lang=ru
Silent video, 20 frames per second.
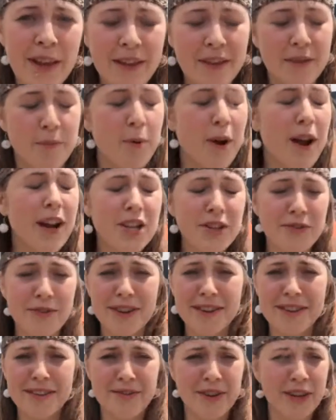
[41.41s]

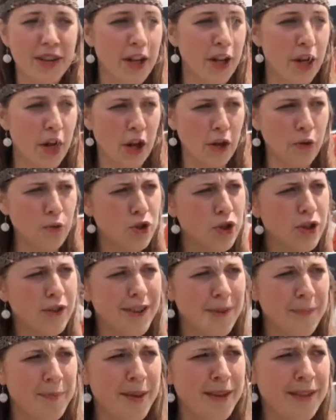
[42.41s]
спрашивали и звонили, а нужно
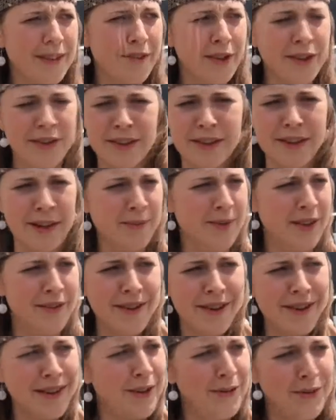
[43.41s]
записываться, там,
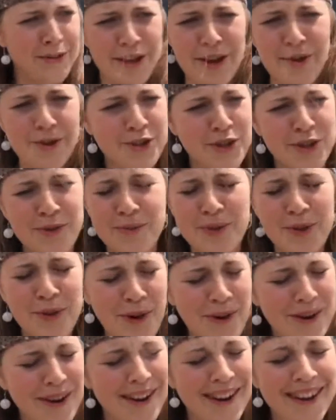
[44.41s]
наверное, людей очень
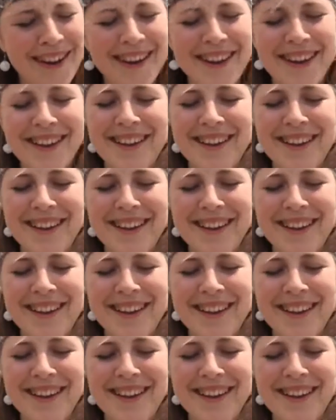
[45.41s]
много.